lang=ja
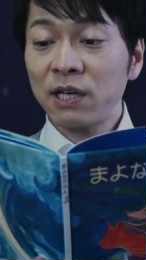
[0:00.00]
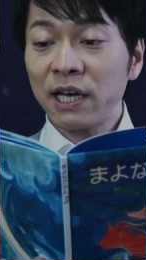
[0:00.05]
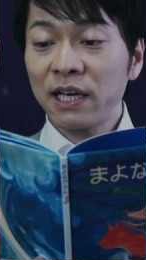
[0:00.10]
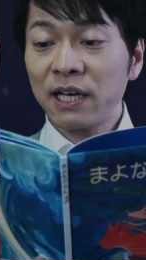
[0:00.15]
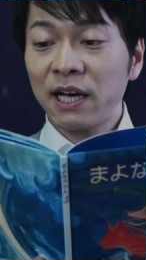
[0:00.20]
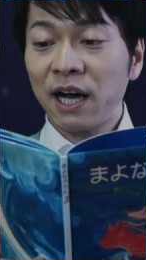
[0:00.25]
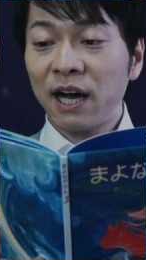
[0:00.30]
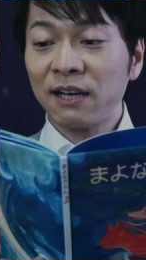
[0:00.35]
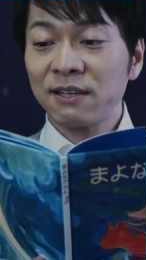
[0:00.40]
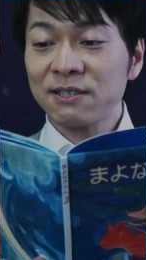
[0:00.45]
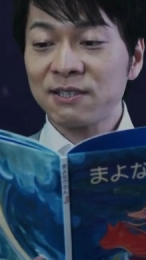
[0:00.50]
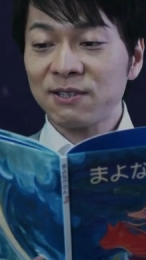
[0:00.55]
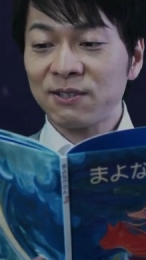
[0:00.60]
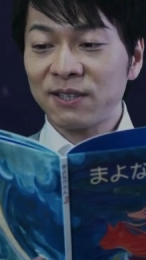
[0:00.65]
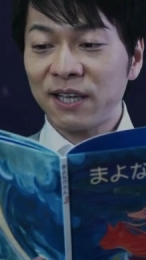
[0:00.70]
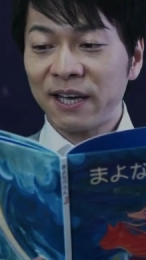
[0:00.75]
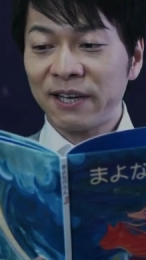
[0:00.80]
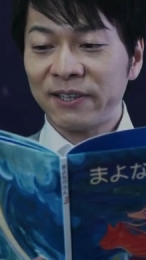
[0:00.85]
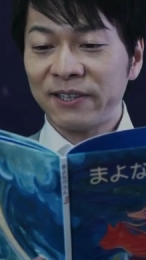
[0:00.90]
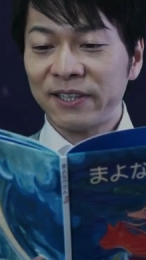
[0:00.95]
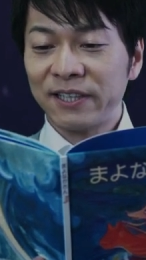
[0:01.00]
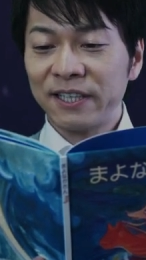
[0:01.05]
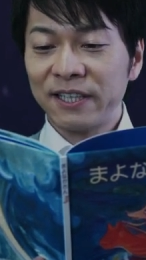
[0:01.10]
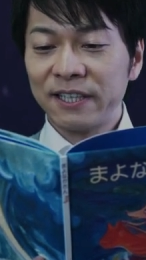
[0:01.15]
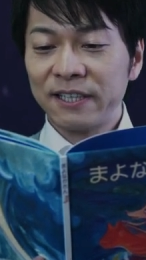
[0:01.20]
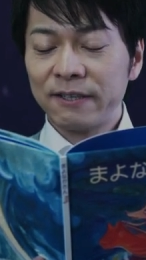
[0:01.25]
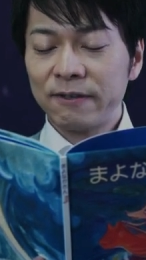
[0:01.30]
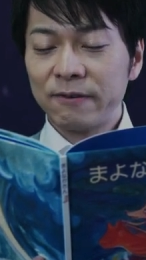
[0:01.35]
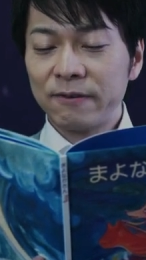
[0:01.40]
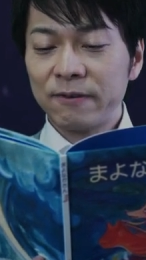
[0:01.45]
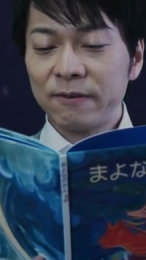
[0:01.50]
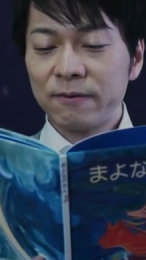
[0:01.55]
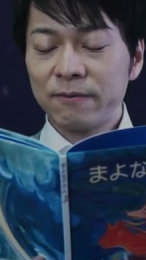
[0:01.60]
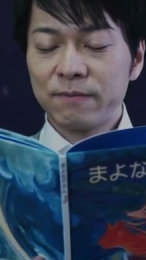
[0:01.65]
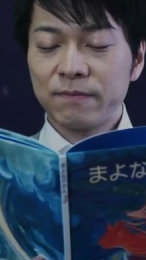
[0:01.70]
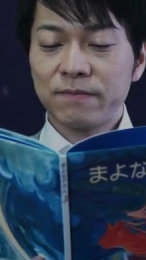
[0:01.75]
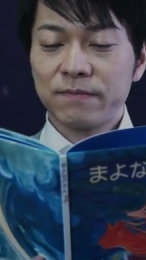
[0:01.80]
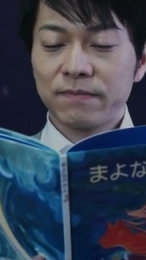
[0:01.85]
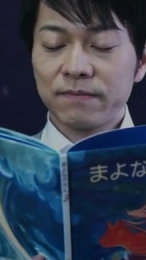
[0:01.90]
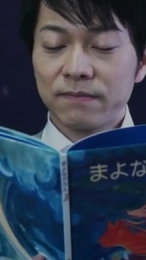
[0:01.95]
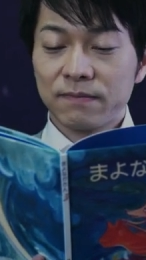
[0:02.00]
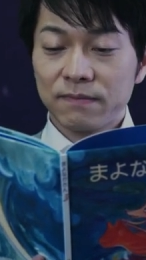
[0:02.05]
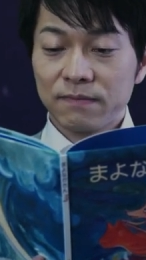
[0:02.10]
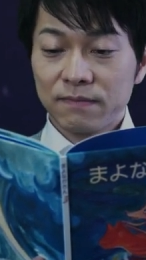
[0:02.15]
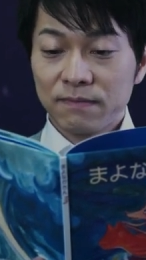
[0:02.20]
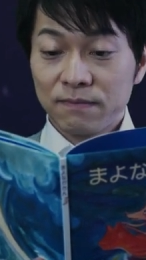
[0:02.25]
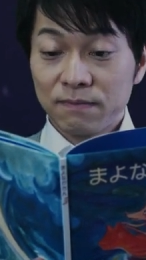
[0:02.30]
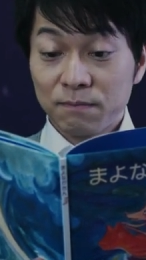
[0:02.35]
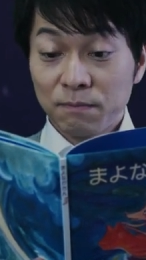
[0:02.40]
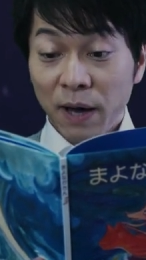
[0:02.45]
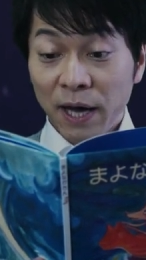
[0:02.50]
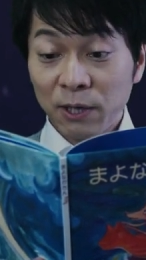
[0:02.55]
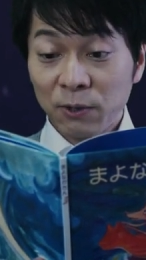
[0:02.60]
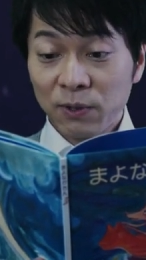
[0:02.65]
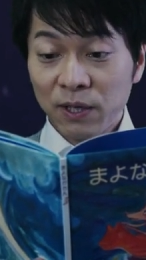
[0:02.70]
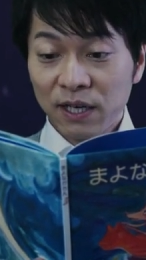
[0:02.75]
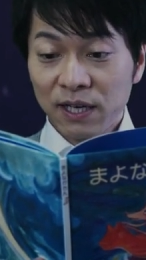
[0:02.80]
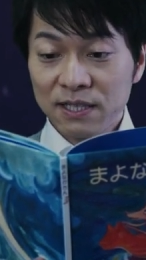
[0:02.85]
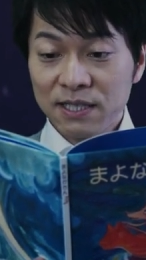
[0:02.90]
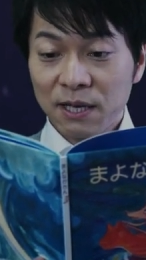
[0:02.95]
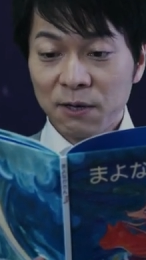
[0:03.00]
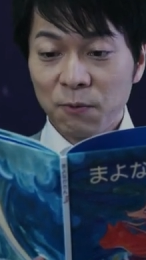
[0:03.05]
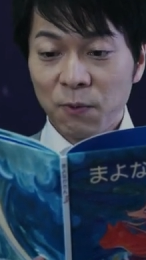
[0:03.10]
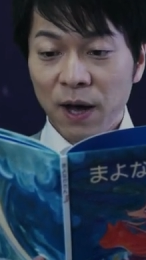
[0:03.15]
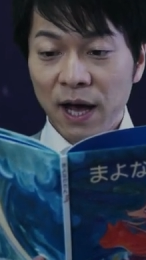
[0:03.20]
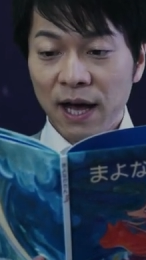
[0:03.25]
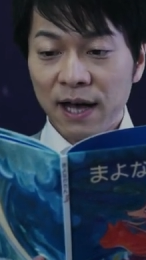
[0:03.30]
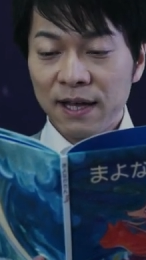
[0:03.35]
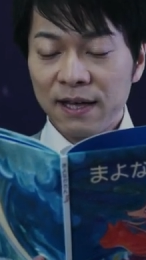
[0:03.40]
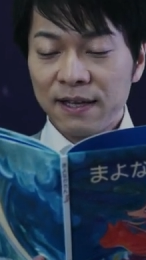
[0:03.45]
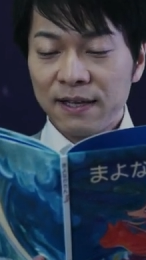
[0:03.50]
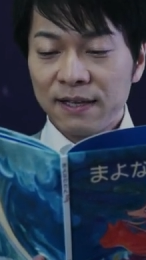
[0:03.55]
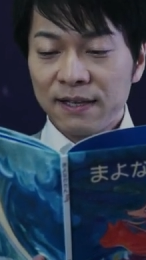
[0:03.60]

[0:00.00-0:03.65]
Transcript: 会があるそうだよ真夜中さんは